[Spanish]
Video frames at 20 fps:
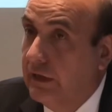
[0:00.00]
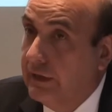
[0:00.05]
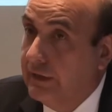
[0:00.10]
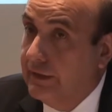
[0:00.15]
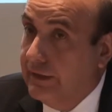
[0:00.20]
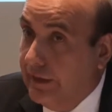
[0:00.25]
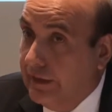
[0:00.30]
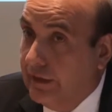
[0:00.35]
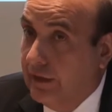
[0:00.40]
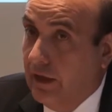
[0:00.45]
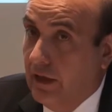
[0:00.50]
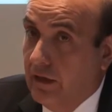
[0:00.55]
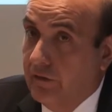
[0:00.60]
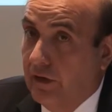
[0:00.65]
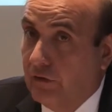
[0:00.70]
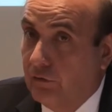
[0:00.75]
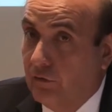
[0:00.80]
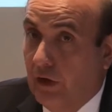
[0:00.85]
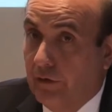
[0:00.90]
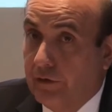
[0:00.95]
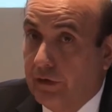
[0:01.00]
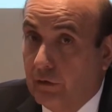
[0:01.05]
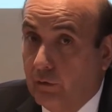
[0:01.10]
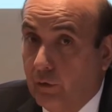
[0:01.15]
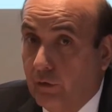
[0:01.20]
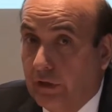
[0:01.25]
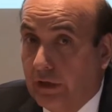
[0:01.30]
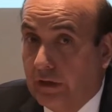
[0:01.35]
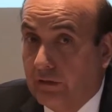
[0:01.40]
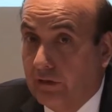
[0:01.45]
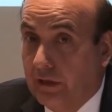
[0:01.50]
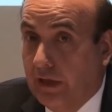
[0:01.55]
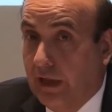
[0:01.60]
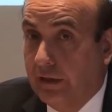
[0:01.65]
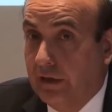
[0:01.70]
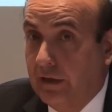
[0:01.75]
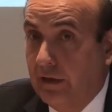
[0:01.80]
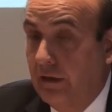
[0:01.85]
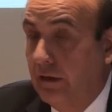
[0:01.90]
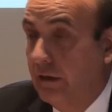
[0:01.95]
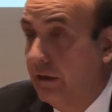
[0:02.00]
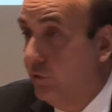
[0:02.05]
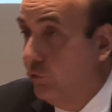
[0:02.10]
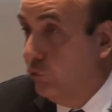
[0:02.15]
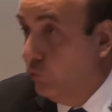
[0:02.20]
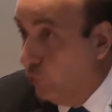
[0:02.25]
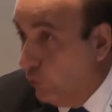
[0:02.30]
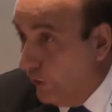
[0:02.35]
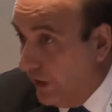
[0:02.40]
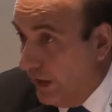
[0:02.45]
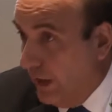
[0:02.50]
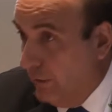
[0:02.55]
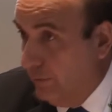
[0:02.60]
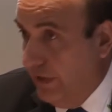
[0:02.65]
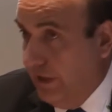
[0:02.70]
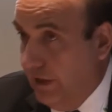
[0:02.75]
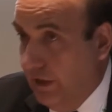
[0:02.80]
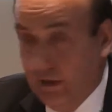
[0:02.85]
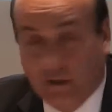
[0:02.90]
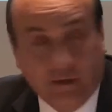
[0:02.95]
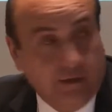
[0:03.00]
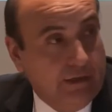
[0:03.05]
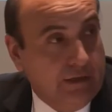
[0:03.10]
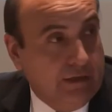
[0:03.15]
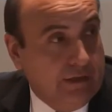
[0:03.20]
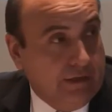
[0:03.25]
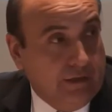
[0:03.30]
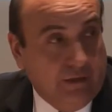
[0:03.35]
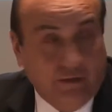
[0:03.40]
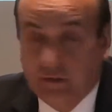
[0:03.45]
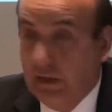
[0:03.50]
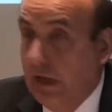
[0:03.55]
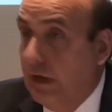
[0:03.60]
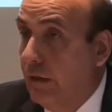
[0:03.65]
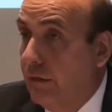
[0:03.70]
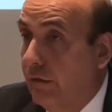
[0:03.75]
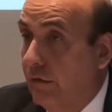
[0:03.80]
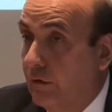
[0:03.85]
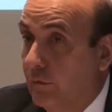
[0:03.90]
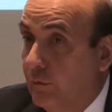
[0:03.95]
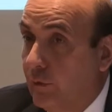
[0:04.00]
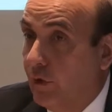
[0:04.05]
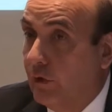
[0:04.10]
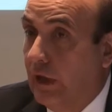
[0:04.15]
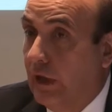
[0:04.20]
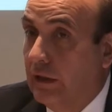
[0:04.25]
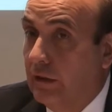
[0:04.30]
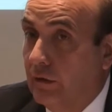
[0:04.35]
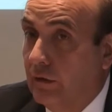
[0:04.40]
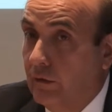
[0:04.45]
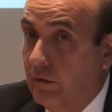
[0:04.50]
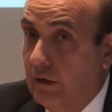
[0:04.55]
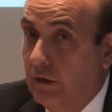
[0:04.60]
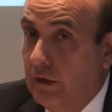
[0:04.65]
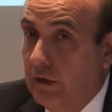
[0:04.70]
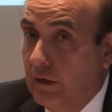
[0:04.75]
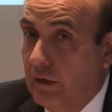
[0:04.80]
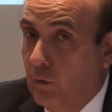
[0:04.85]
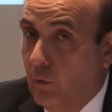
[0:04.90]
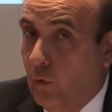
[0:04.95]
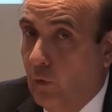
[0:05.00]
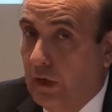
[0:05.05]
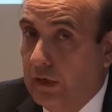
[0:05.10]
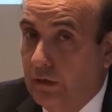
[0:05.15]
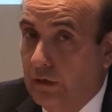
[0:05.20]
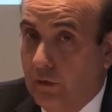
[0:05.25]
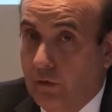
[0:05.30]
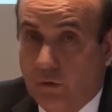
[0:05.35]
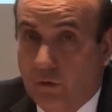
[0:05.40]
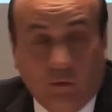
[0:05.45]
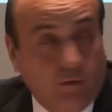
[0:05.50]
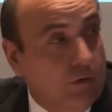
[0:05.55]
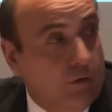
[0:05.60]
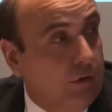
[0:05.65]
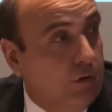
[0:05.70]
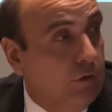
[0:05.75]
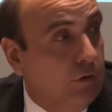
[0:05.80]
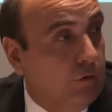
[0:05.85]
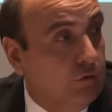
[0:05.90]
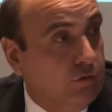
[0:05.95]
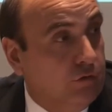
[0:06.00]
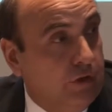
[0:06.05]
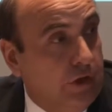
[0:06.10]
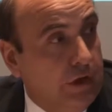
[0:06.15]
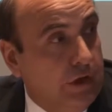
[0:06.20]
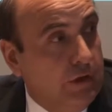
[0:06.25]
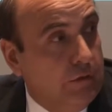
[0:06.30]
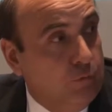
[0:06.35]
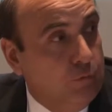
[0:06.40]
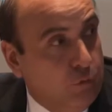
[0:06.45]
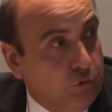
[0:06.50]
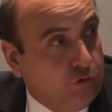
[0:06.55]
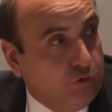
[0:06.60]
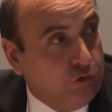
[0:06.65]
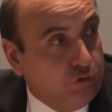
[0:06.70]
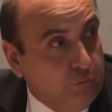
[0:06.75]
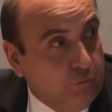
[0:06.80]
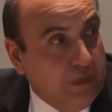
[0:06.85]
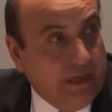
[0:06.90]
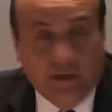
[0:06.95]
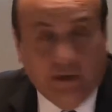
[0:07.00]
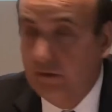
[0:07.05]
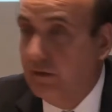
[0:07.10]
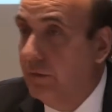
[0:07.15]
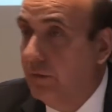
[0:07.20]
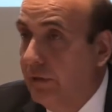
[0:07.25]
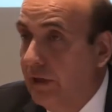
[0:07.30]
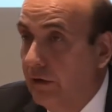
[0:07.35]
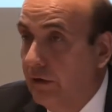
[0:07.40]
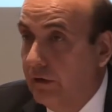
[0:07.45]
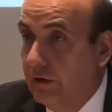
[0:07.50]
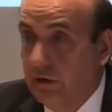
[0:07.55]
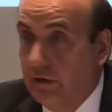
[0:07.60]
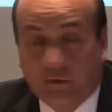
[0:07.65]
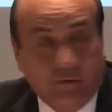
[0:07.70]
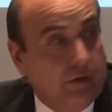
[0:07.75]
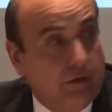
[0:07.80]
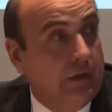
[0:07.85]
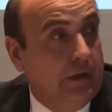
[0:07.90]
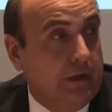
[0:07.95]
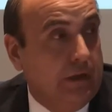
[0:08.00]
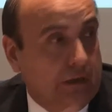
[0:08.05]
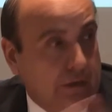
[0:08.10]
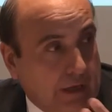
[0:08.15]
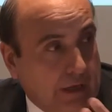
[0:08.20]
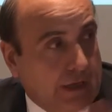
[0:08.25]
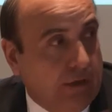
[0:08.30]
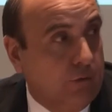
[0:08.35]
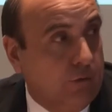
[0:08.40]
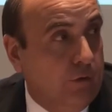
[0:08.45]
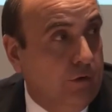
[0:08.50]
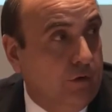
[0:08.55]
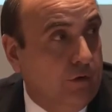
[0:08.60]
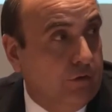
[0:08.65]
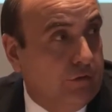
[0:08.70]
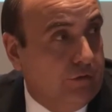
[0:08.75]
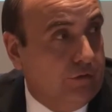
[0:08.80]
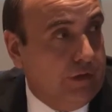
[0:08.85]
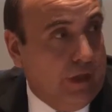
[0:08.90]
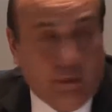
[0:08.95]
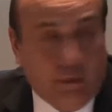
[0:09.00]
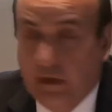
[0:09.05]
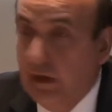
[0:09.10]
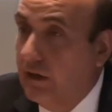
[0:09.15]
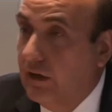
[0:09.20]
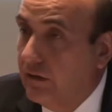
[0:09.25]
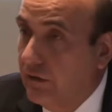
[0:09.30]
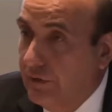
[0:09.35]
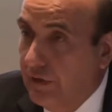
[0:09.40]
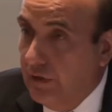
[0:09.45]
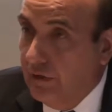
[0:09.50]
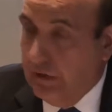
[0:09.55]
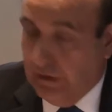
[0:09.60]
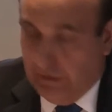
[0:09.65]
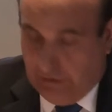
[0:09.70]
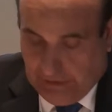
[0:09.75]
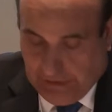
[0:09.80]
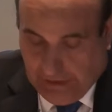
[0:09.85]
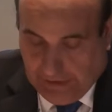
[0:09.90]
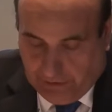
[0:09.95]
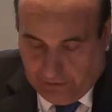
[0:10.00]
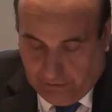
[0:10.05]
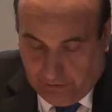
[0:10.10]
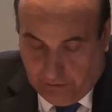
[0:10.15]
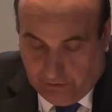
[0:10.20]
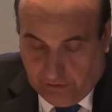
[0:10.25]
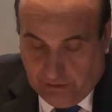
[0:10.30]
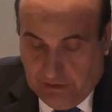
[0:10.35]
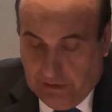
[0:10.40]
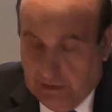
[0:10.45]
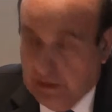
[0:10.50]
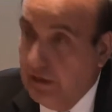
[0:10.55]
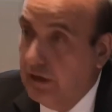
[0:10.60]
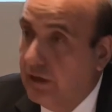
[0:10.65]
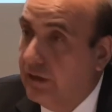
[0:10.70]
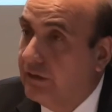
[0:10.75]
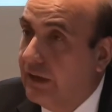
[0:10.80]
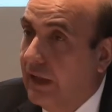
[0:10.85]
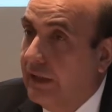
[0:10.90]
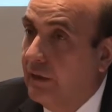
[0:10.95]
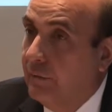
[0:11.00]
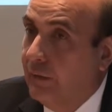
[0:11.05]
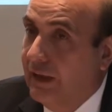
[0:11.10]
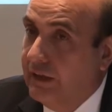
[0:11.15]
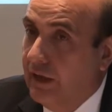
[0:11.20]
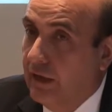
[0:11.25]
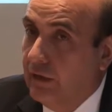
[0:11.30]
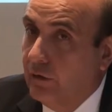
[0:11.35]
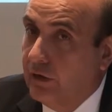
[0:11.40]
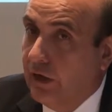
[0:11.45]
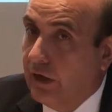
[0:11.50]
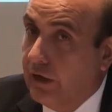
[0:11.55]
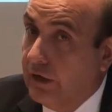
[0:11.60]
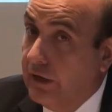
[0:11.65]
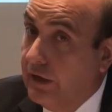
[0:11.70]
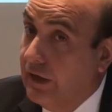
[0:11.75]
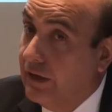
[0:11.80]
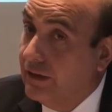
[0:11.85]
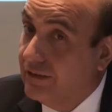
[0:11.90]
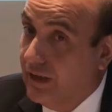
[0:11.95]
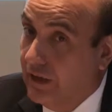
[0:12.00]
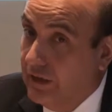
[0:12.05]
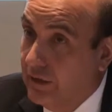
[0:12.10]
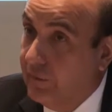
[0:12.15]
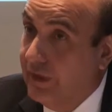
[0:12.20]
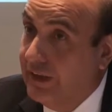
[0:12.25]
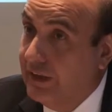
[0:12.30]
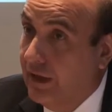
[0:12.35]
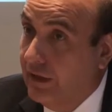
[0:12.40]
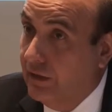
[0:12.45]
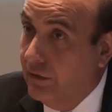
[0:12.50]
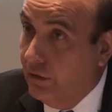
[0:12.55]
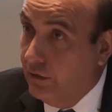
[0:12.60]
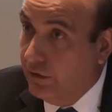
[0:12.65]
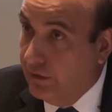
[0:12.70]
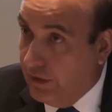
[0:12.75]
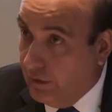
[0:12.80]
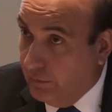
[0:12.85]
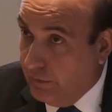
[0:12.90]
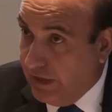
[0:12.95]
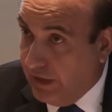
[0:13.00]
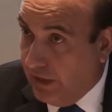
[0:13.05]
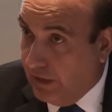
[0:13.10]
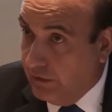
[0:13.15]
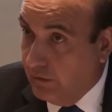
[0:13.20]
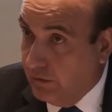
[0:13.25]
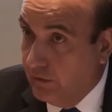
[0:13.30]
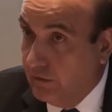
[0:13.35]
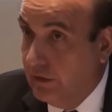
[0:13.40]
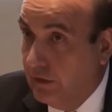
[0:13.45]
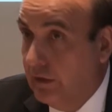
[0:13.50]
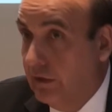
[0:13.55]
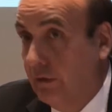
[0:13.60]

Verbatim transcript: tienen además una virtud que es la de su rápida instalación, por lo tanto, cuando los muchos miles de millones algunos decenas de millones en la región están demandando energía, la están demandando de inmediato.